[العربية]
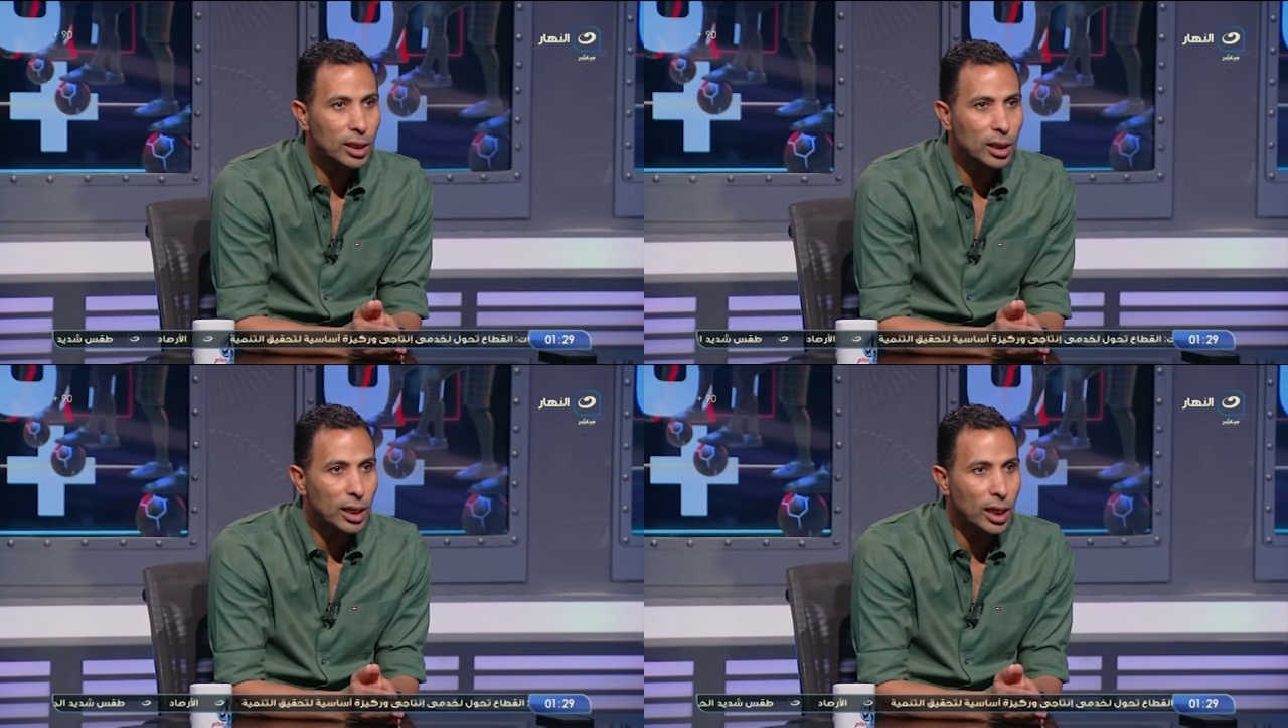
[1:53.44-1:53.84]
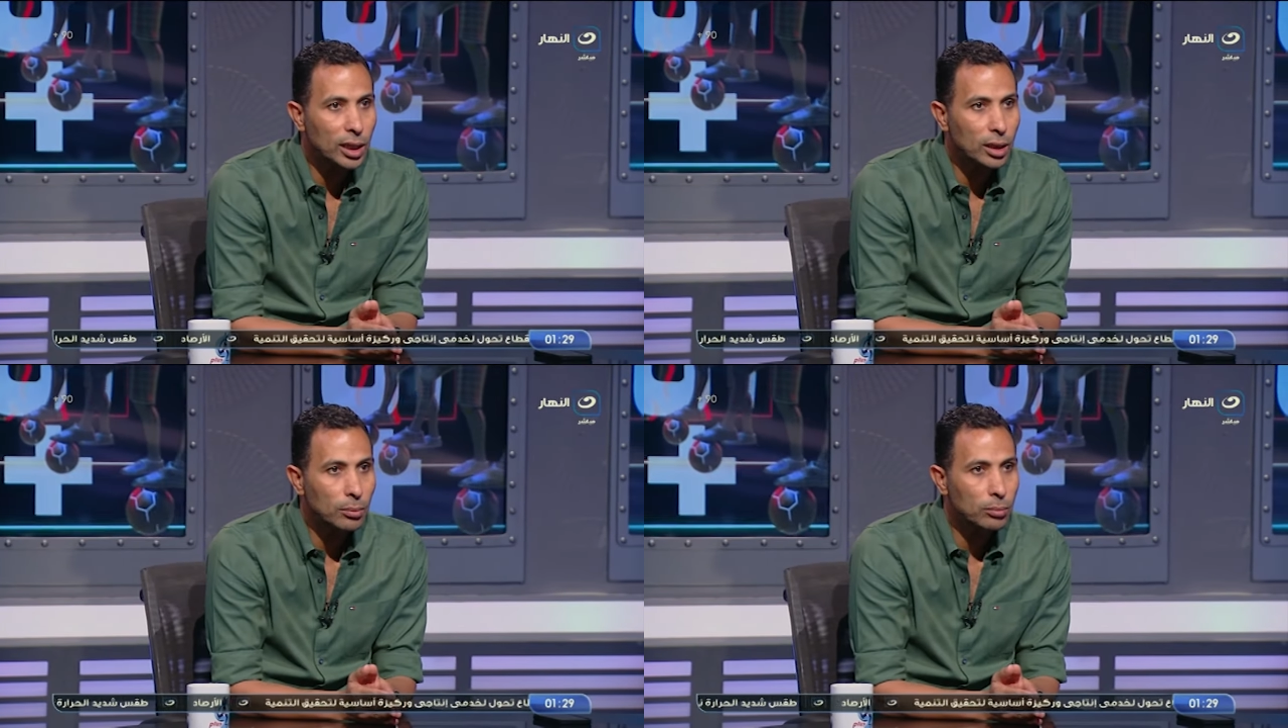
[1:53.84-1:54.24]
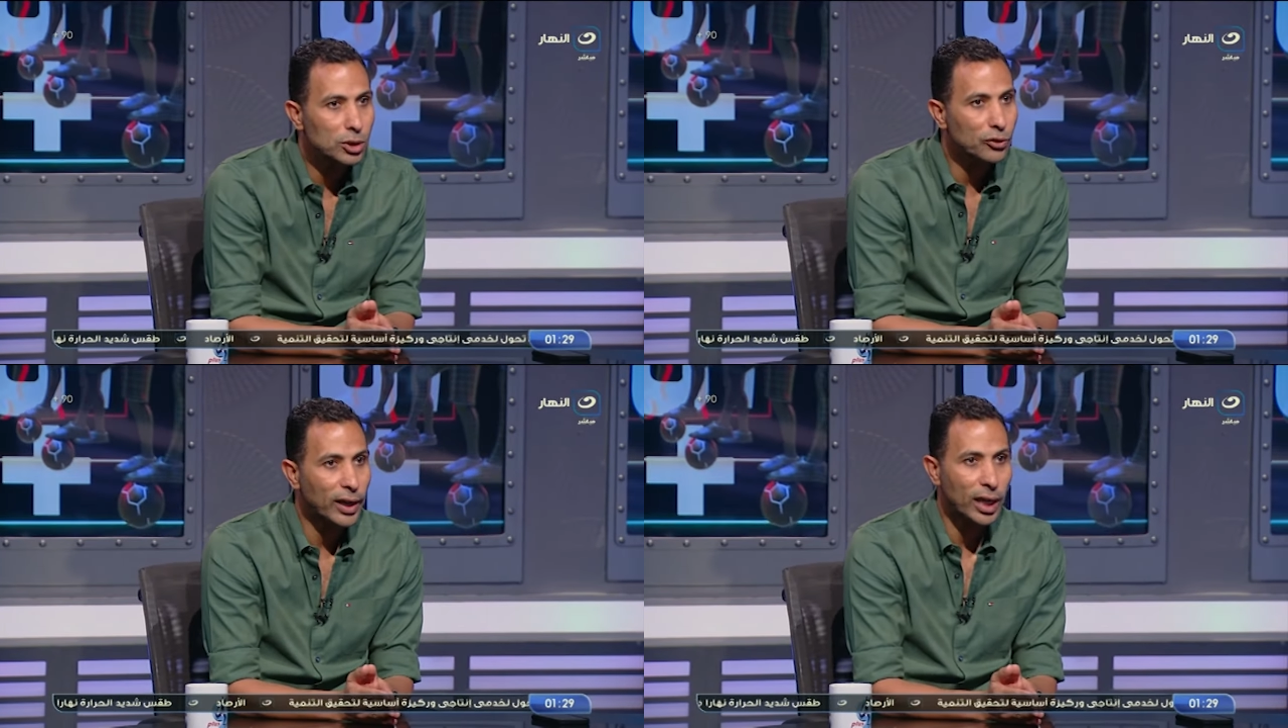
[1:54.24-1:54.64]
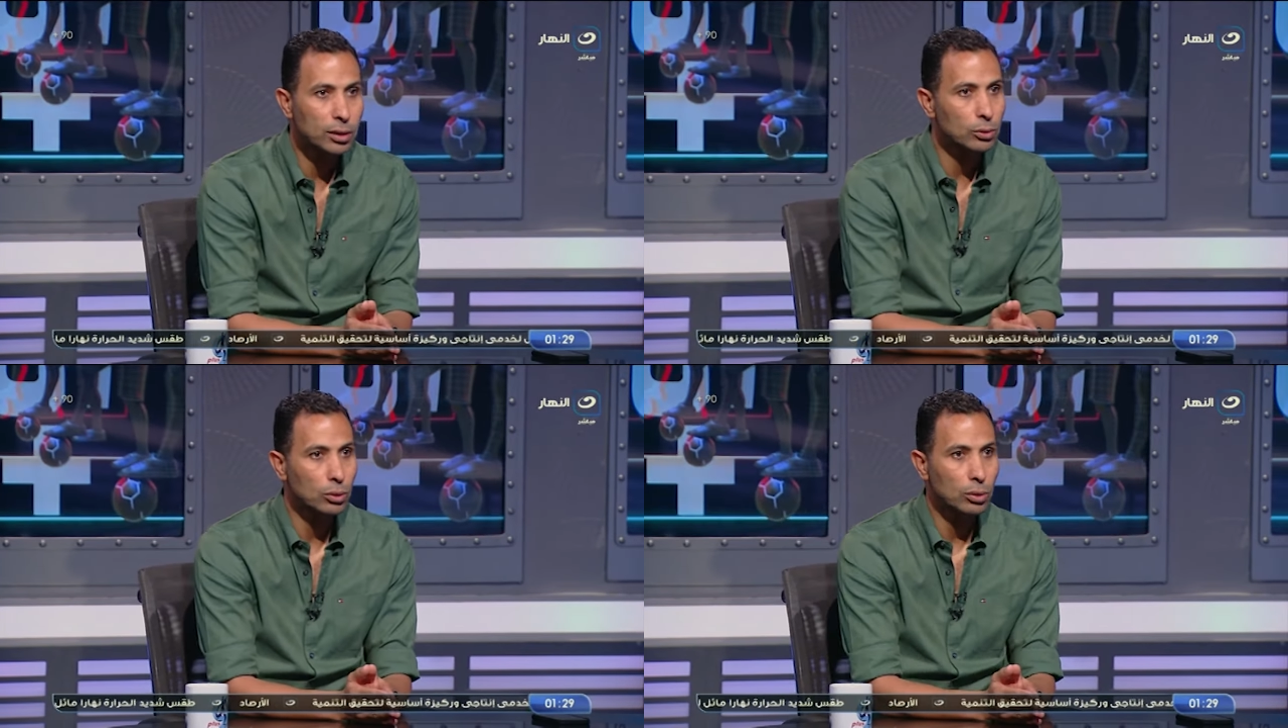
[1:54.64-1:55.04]
الاهلي مش في
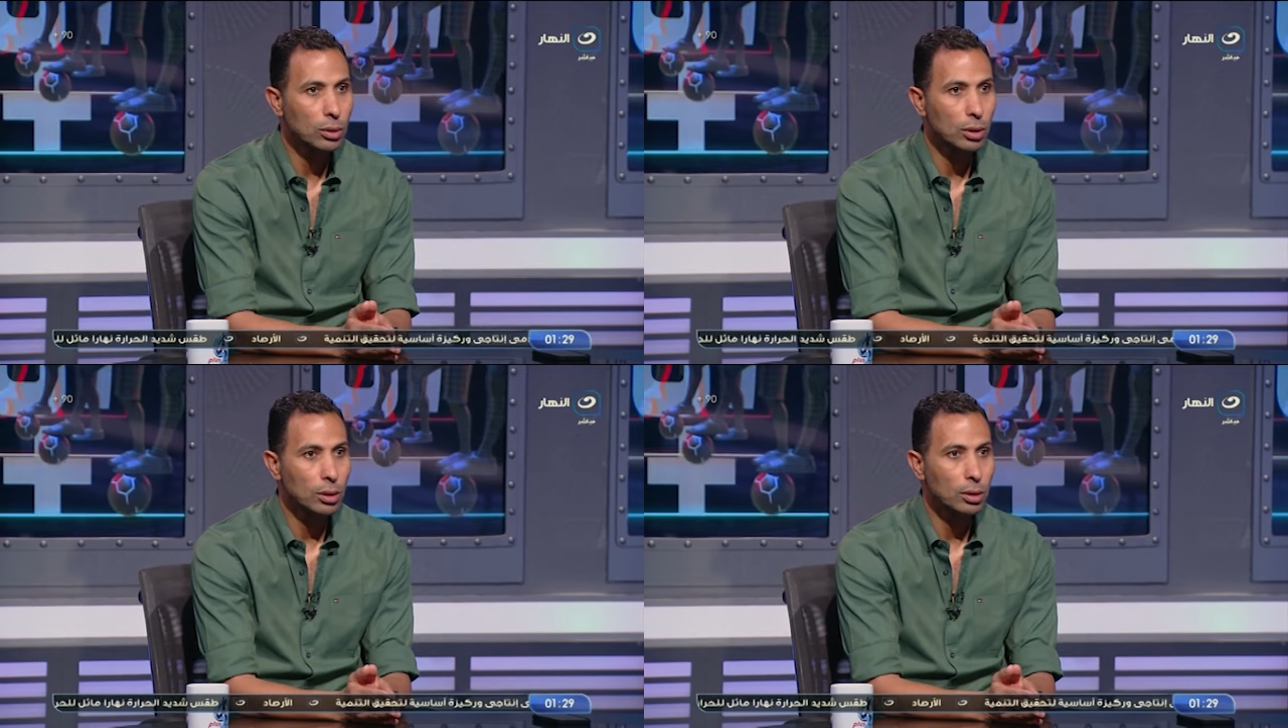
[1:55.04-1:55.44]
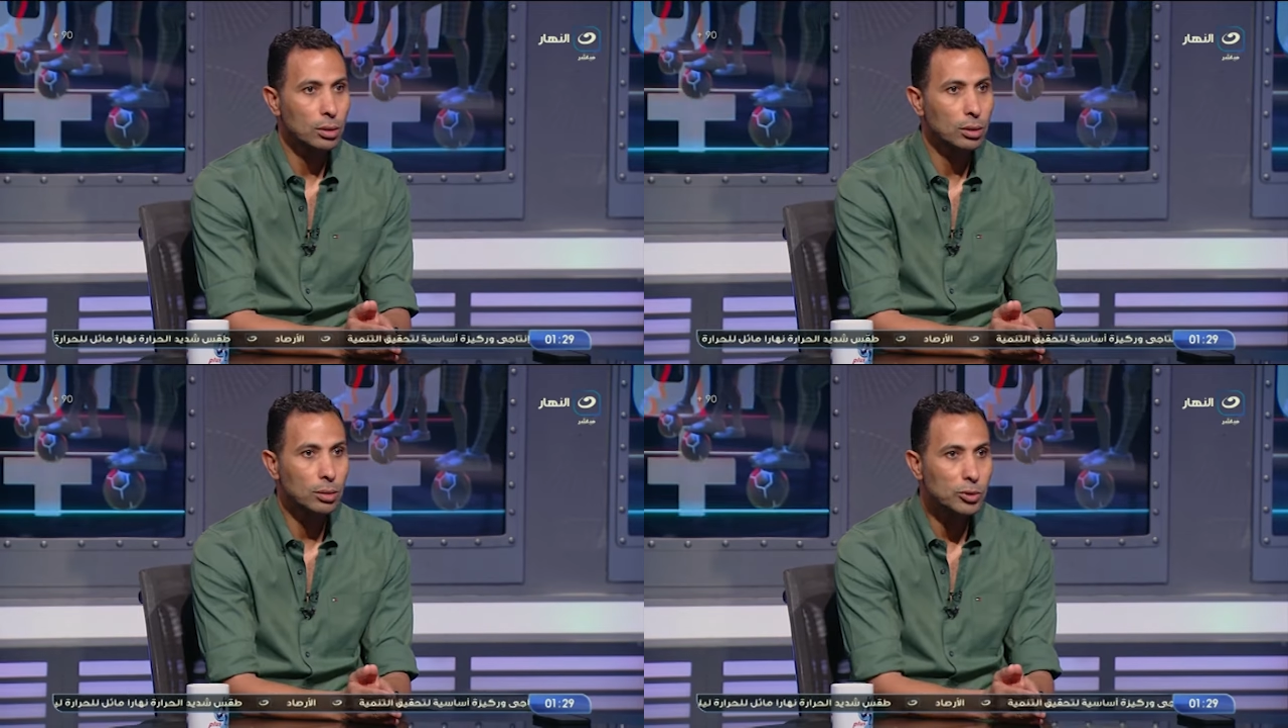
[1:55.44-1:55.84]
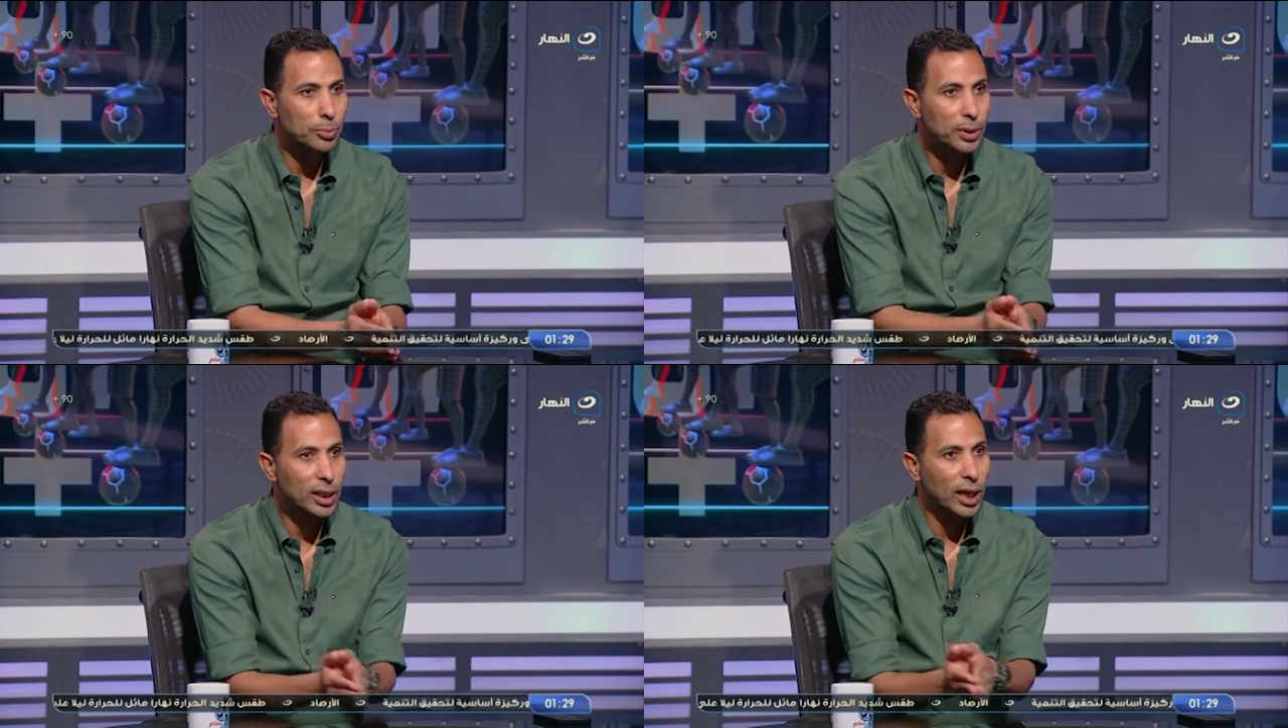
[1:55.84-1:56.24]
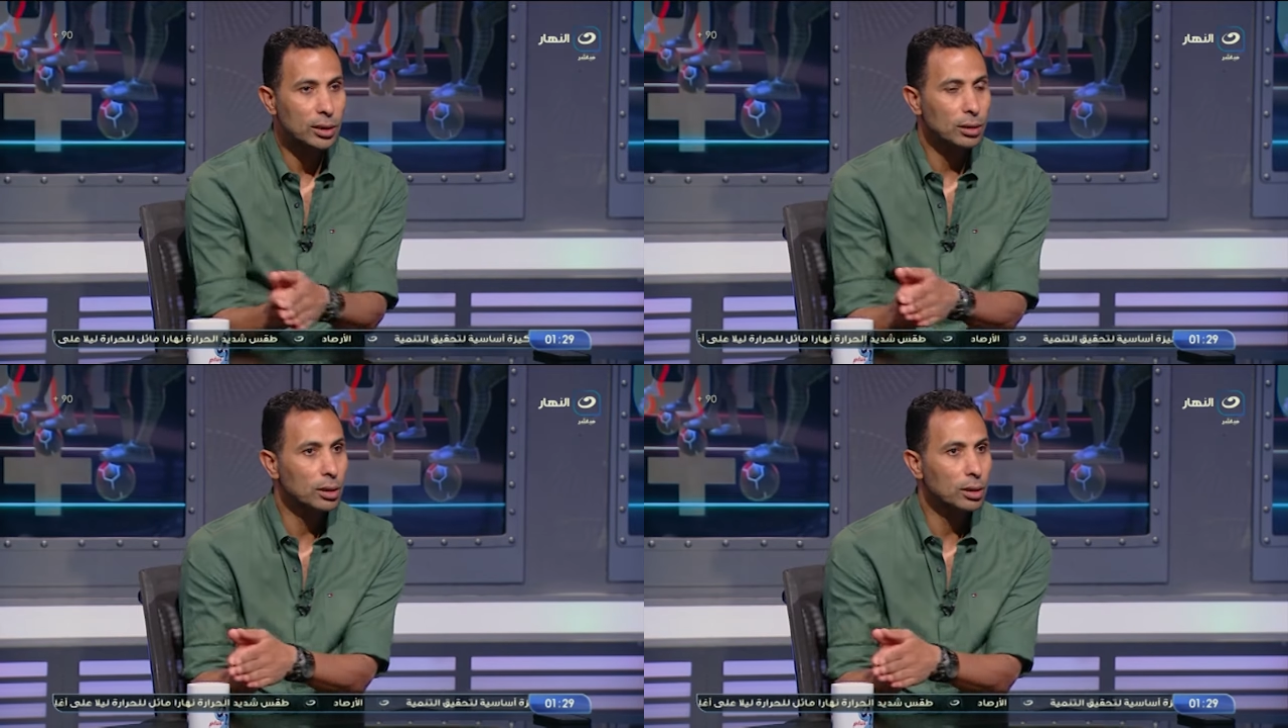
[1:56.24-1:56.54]
حالته دي مش بتاعت يعني.